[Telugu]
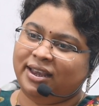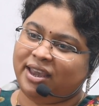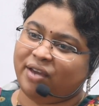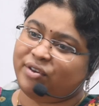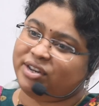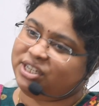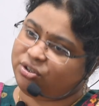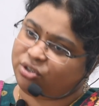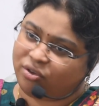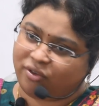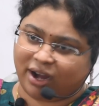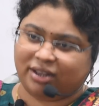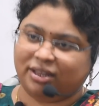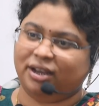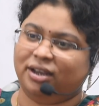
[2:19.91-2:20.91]
ఎవరి జీవితం
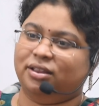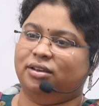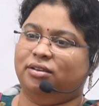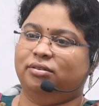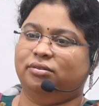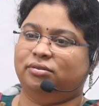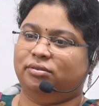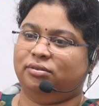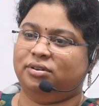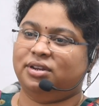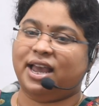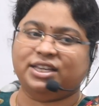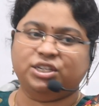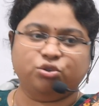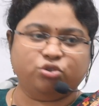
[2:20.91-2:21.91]
వాళ్ళదే కదా
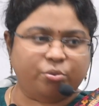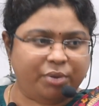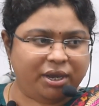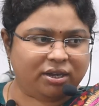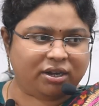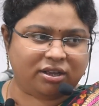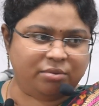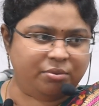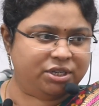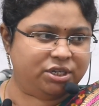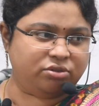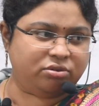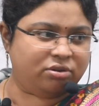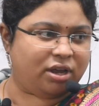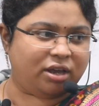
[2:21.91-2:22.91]
నా జీవితం మీకు రాదు మీ
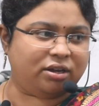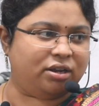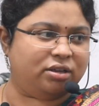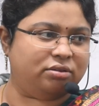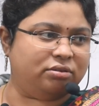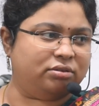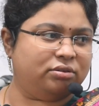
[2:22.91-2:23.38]
జీవితం నాకు రాదు